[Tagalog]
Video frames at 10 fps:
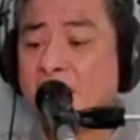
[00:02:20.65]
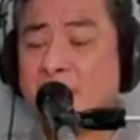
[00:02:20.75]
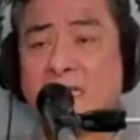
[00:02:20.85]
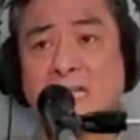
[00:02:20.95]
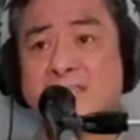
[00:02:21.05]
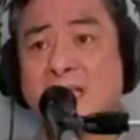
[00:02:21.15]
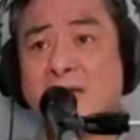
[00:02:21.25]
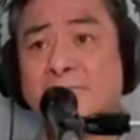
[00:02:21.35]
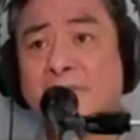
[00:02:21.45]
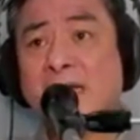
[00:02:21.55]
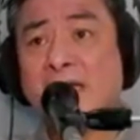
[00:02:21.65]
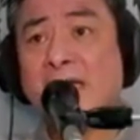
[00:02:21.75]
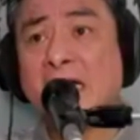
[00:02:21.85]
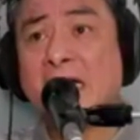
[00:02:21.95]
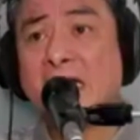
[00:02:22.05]
Na nasa
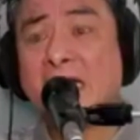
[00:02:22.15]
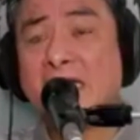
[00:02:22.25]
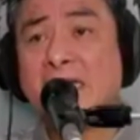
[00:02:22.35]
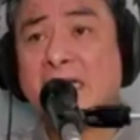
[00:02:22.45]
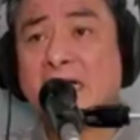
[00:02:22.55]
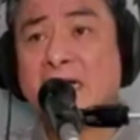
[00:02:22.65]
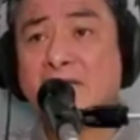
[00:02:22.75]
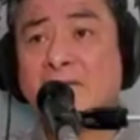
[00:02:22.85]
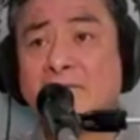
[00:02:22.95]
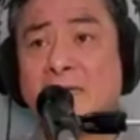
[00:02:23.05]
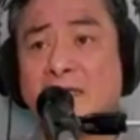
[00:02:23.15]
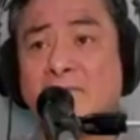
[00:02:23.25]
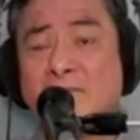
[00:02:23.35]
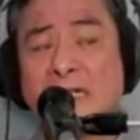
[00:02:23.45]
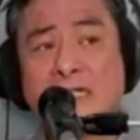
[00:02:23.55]
umbrella ng
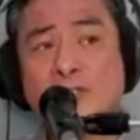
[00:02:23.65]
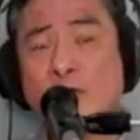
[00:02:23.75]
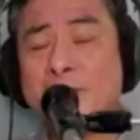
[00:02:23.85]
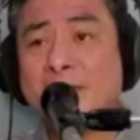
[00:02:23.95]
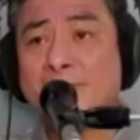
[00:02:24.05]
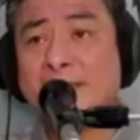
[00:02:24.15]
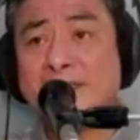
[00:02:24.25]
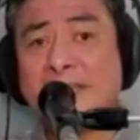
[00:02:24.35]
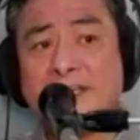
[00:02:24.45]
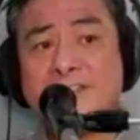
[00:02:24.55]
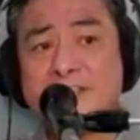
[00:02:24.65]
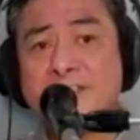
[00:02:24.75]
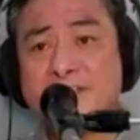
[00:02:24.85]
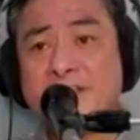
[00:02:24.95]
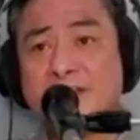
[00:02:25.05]
mga government
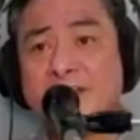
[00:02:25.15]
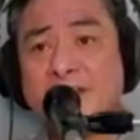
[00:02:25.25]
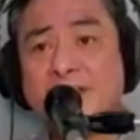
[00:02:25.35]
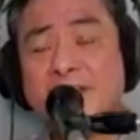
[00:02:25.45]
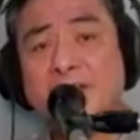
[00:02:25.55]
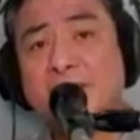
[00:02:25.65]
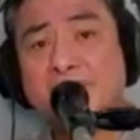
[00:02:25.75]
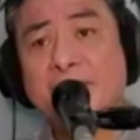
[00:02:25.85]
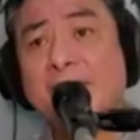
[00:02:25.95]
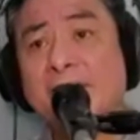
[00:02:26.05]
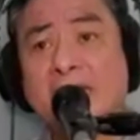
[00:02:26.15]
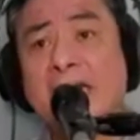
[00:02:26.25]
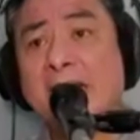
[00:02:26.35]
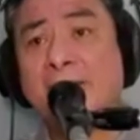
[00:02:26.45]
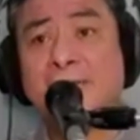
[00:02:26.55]
agency na may
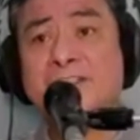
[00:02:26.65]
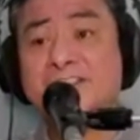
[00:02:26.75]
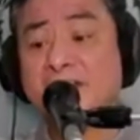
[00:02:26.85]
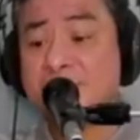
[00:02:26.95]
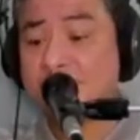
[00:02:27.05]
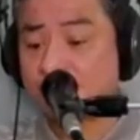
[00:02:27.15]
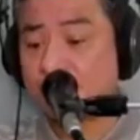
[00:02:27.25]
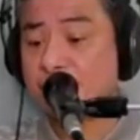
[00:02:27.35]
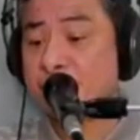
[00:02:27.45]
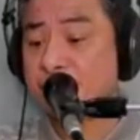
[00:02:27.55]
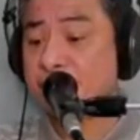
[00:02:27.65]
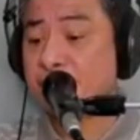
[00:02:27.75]
kinalaman sa sports.